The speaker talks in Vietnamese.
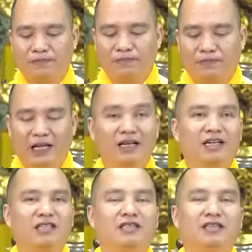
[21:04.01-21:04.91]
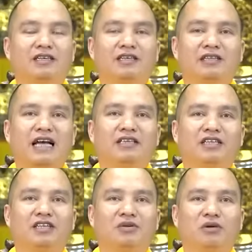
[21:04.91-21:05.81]
Đấy là cái sự gì gia
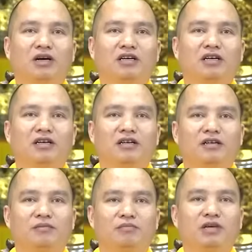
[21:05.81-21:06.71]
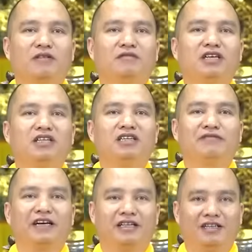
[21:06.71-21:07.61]
trì của mười phương chư
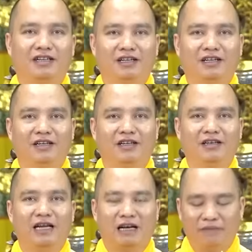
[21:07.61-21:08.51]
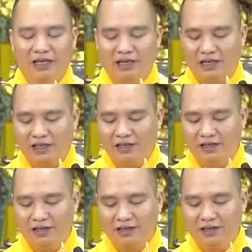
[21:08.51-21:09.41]
Phật, đặc biệt là gì
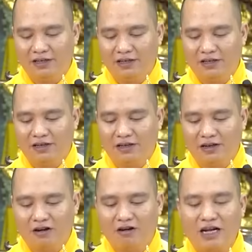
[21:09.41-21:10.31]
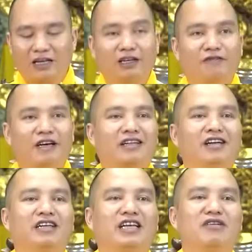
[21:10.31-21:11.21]
có các đức Phật
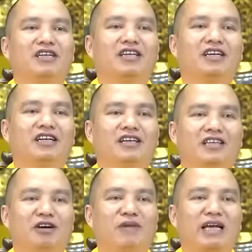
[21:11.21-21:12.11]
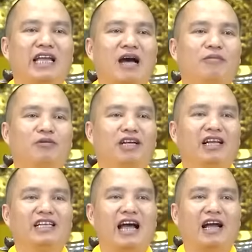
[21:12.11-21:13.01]
ở trong gì trong bài giảng mà chúng ta
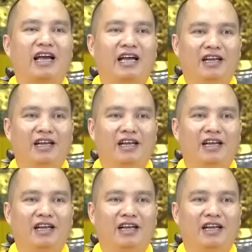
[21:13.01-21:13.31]
đang giảng này.